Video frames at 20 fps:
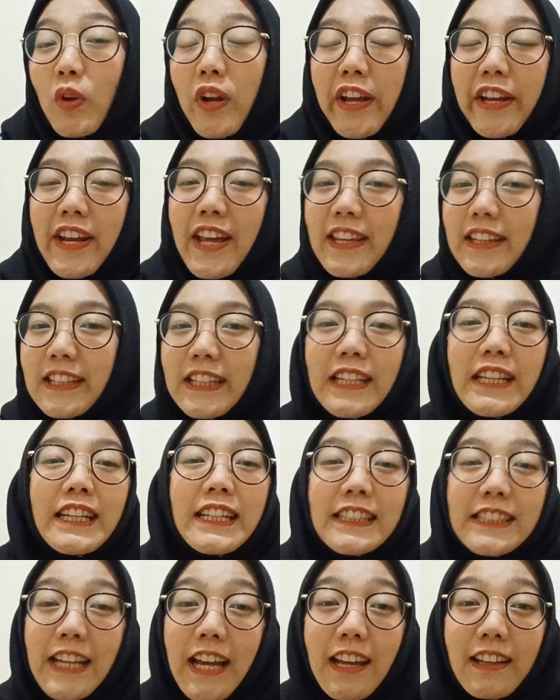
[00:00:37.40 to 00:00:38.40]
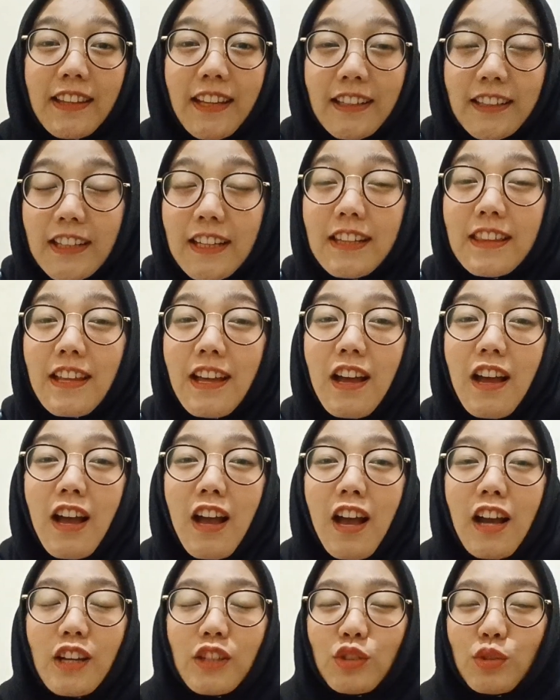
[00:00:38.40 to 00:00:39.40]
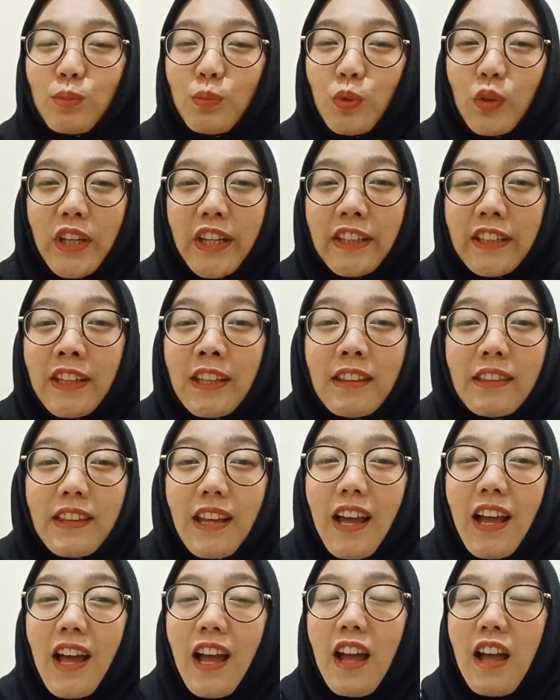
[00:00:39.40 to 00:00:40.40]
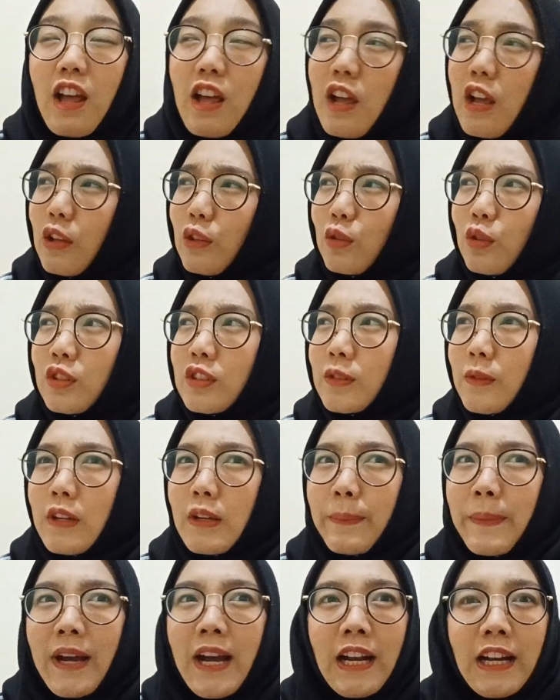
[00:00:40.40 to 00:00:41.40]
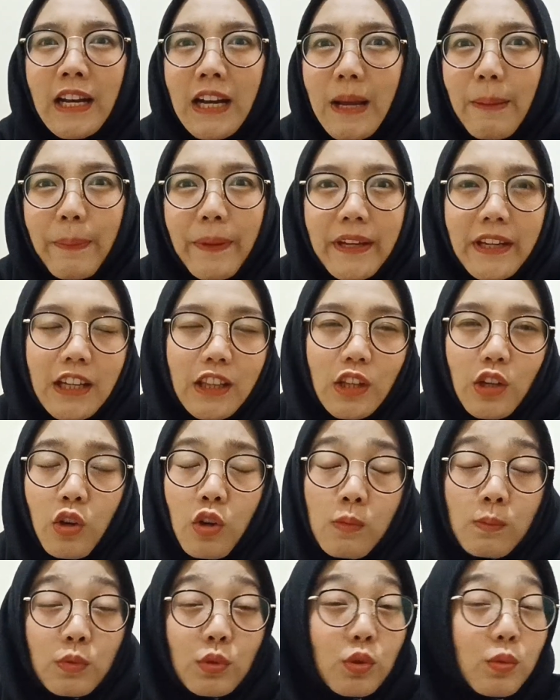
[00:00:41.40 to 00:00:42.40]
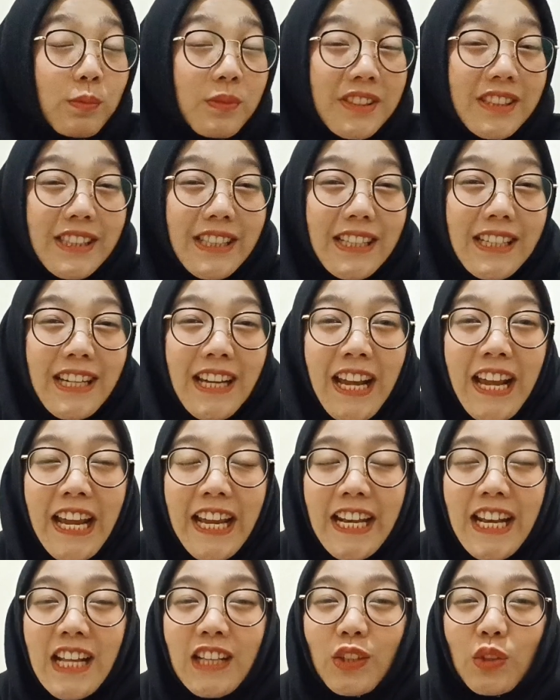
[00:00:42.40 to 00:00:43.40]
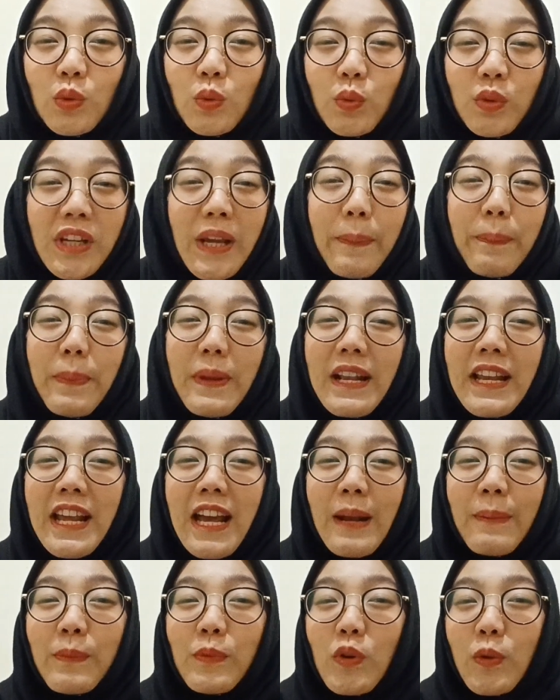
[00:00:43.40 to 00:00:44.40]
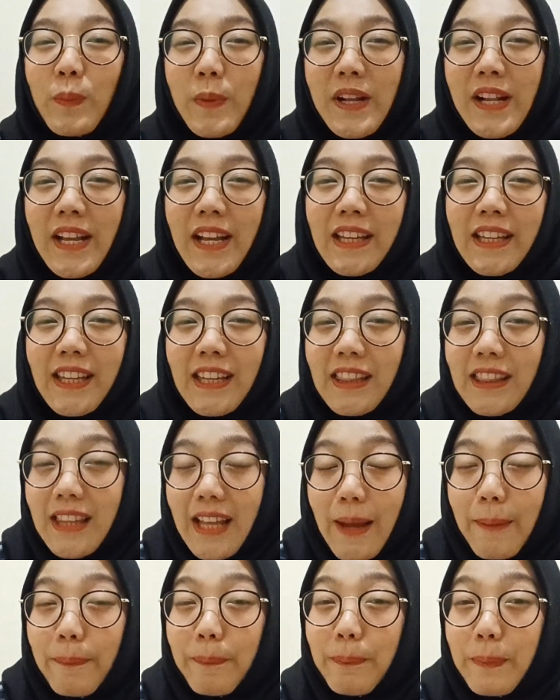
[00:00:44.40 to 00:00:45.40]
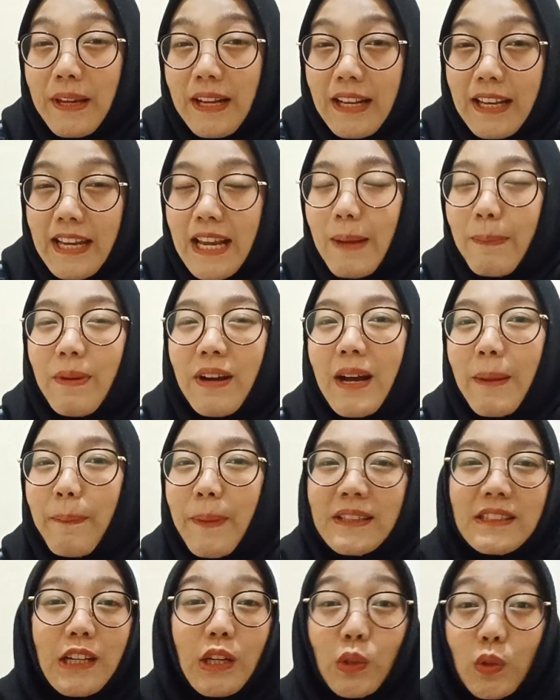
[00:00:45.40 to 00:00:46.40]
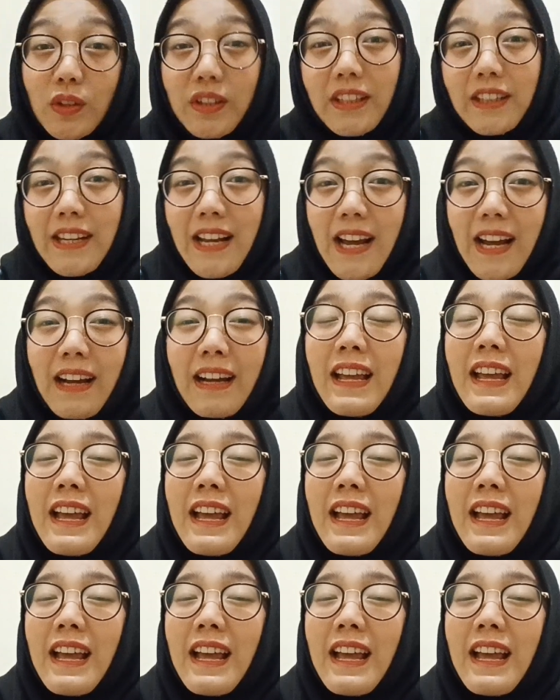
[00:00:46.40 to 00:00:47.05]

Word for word: mulai dari kesehatan kita, kesuburan kita, terus uh, makanan apa yang kita konsumsi, dan tentunya pilihan promil yang kita pilih apakah pas atau tidak.